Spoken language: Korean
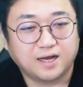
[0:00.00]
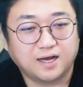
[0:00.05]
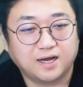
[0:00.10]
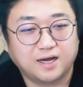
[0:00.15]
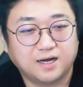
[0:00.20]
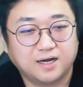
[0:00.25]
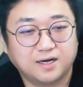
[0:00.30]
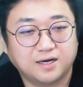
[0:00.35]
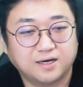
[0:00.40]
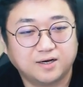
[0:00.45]

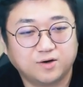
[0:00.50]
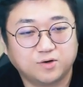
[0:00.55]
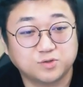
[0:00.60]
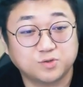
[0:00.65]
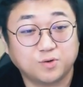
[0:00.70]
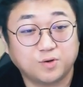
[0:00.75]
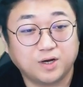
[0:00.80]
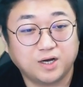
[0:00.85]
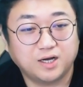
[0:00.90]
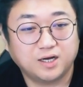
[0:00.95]
아
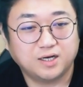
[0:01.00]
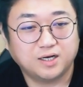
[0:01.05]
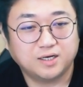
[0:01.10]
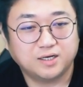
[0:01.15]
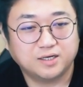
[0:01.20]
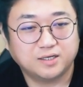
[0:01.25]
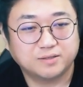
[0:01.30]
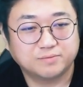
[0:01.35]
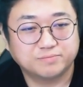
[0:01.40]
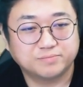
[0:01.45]
어서
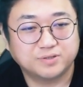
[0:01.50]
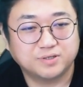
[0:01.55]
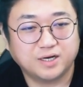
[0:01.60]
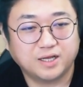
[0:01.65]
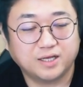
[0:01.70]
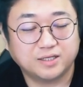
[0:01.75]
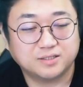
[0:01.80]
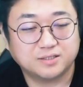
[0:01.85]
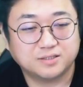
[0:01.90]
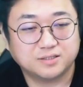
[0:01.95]
와
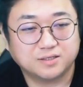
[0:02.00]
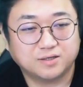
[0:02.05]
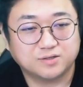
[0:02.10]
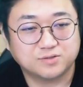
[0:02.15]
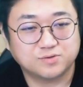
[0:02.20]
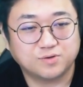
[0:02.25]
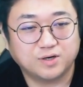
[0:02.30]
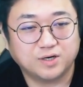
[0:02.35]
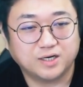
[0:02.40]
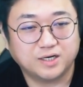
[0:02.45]
플랫
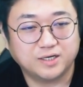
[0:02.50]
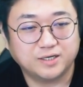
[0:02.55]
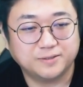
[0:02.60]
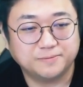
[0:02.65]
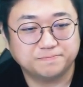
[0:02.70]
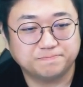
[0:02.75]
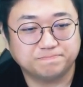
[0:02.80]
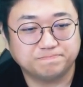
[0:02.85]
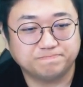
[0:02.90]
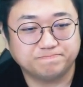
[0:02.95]
어서 와.
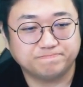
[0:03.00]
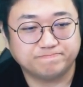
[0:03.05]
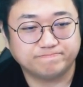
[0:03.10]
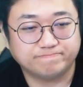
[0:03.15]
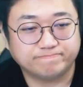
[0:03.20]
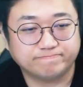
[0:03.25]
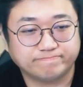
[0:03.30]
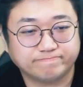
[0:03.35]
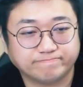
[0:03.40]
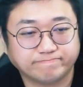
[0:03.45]

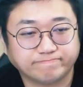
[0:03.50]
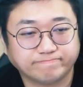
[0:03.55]
음